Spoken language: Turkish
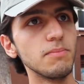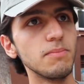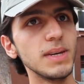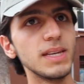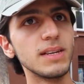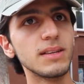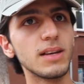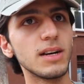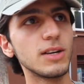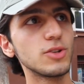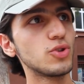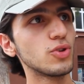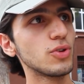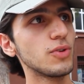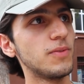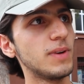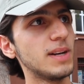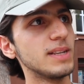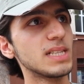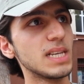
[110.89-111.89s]
Beni daha
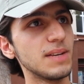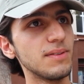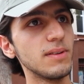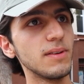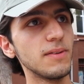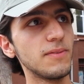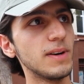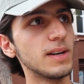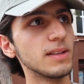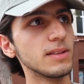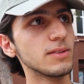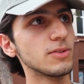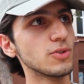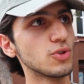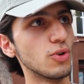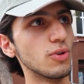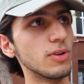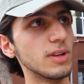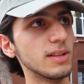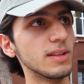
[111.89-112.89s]
çok felsefe ve fen
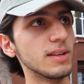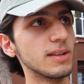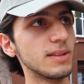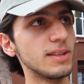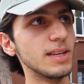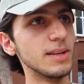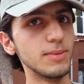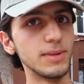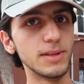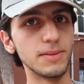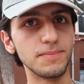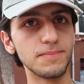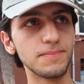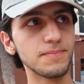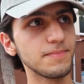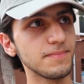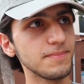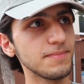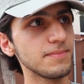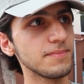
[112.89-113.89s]
zorladı diyebilirim.
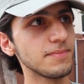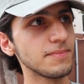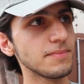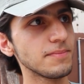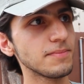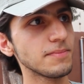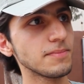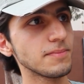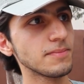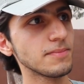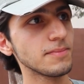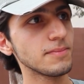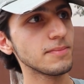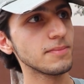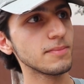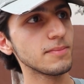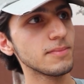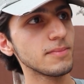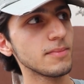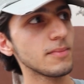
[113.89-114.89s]
Var mı istediğin bir
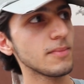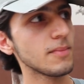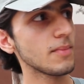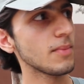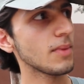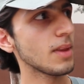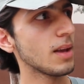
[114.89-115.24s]
üniversite?